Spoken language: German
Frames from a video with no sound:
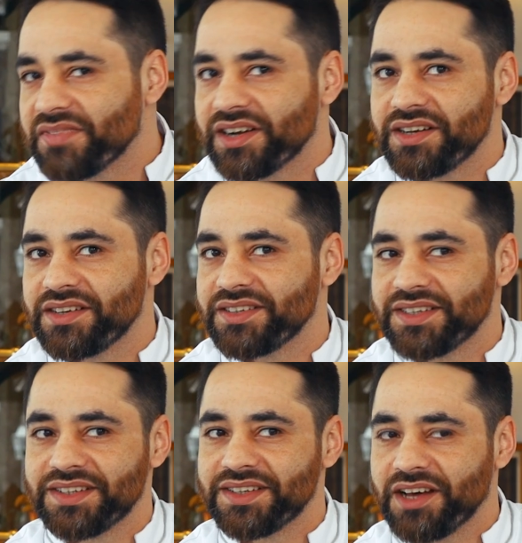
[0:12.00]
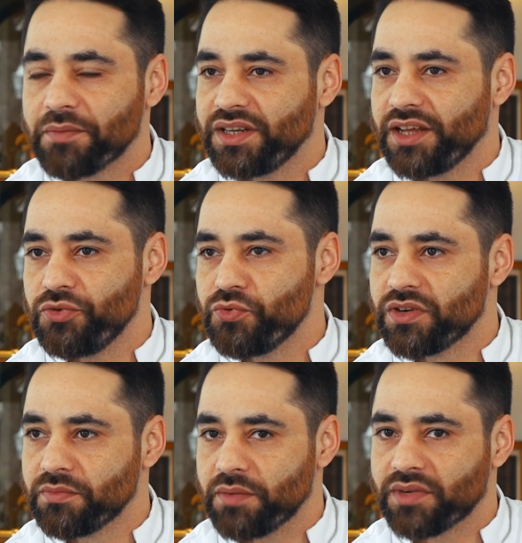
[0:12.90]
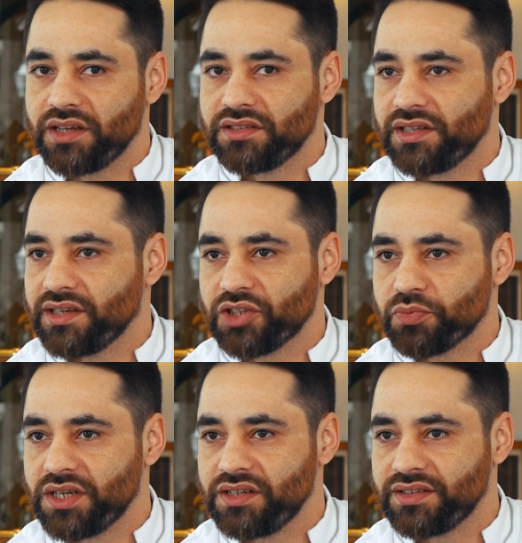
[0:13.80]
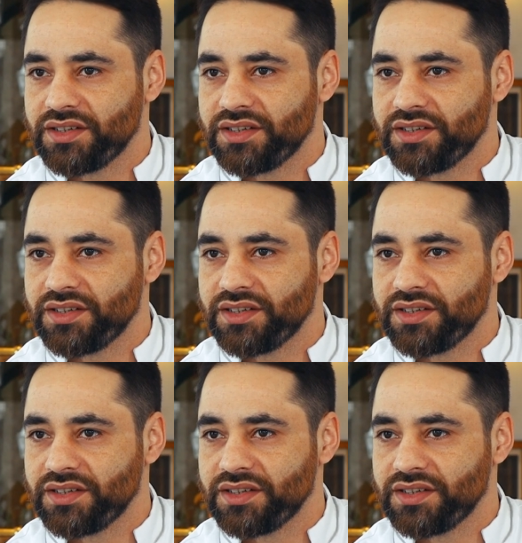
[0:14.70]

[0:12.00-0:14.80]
weil habe in der Jugend beim KSC gespielt